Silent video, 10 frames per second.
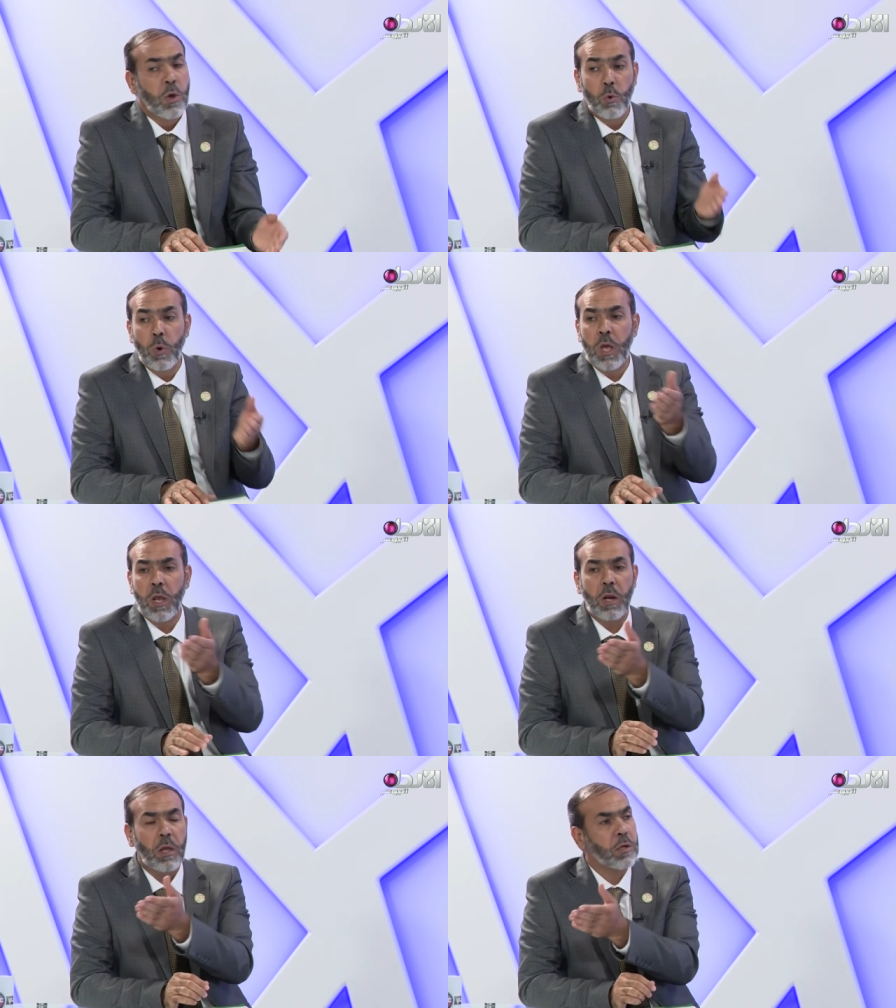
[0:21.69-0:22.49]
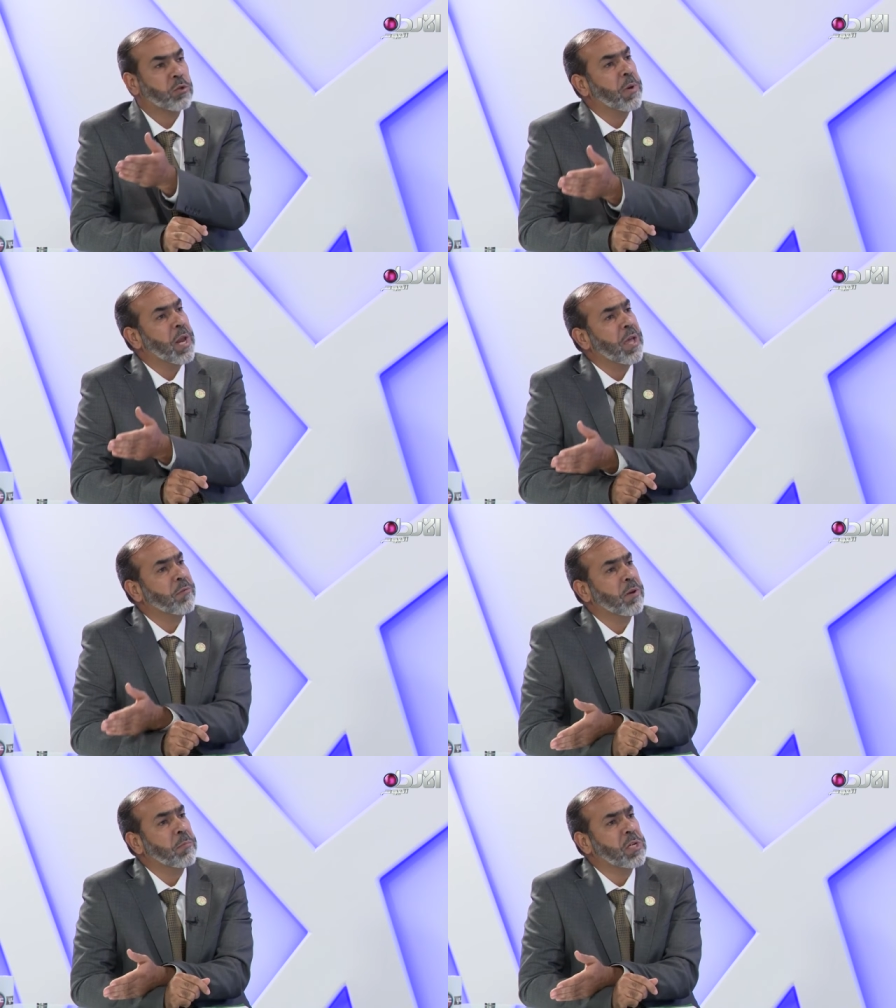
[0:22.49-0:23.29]
وزملائي
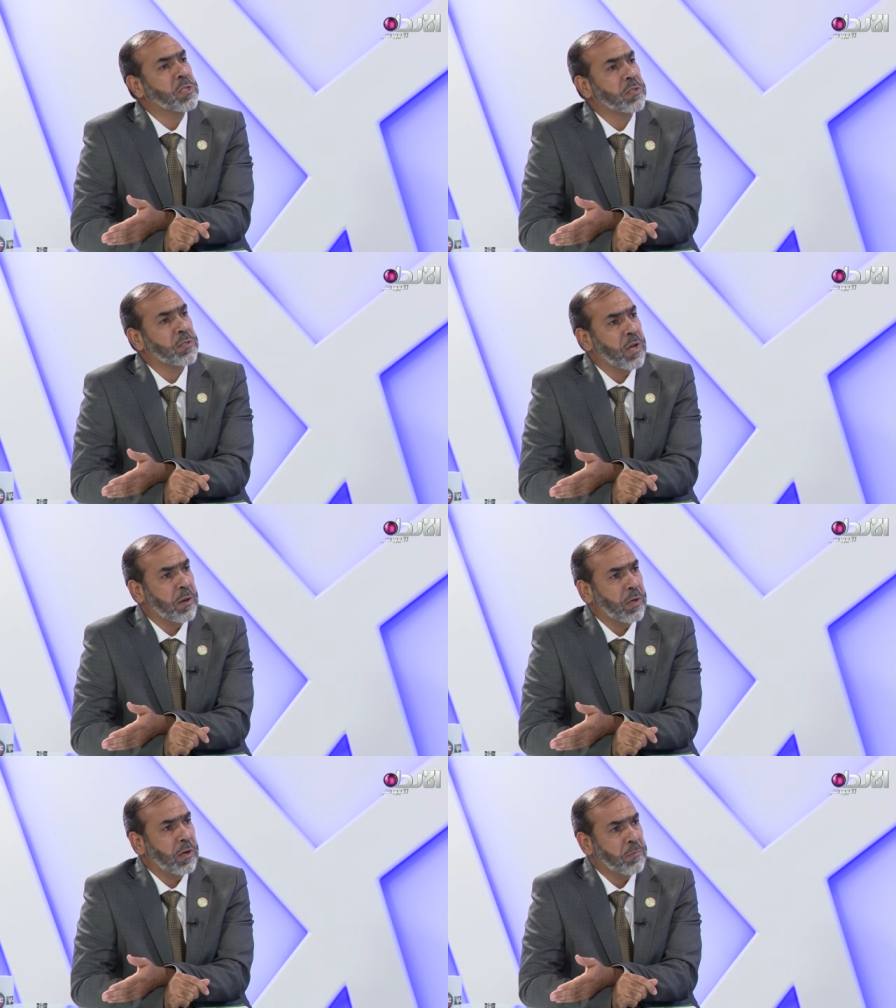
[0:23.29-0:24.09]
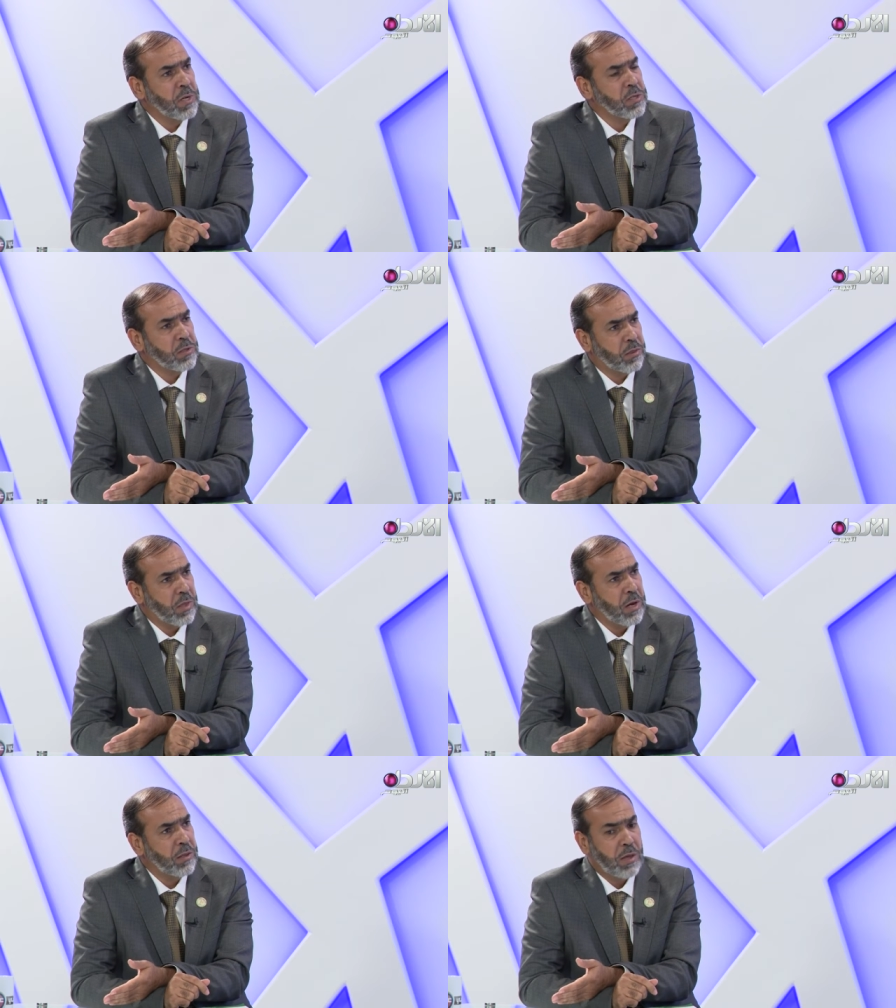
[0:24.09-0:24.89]
في المجلس السابق المجلس
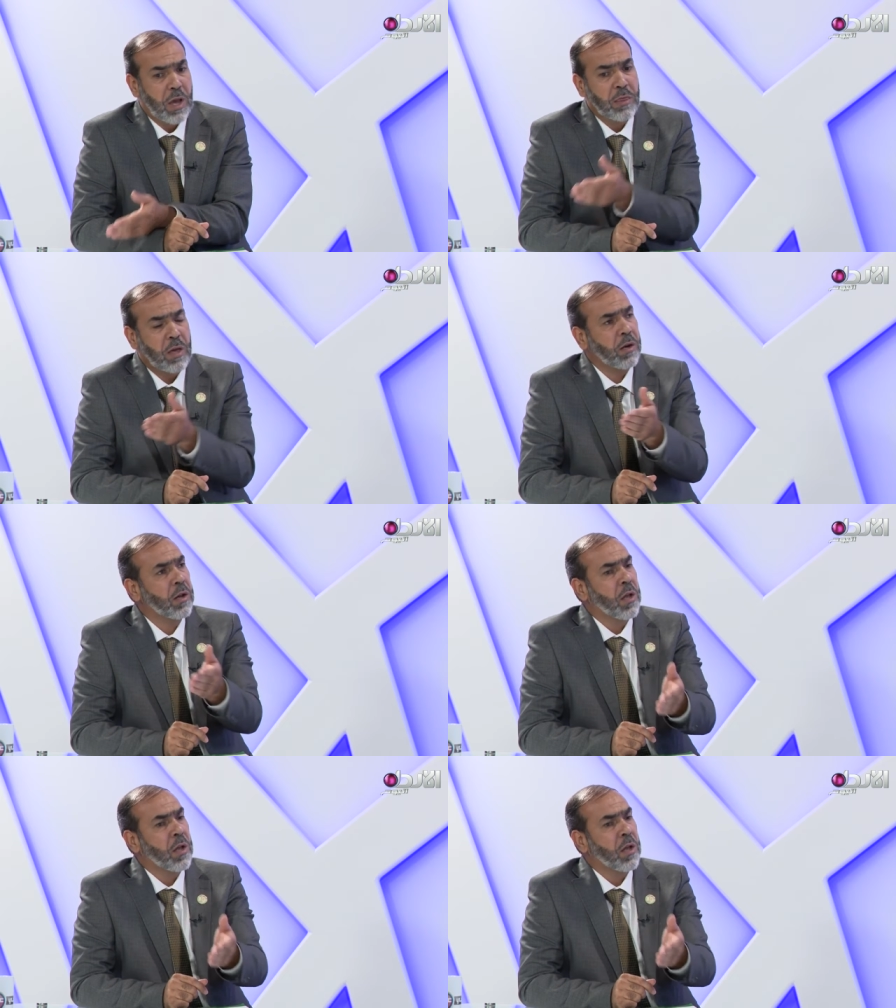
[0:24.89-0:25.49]
الثالث أيضا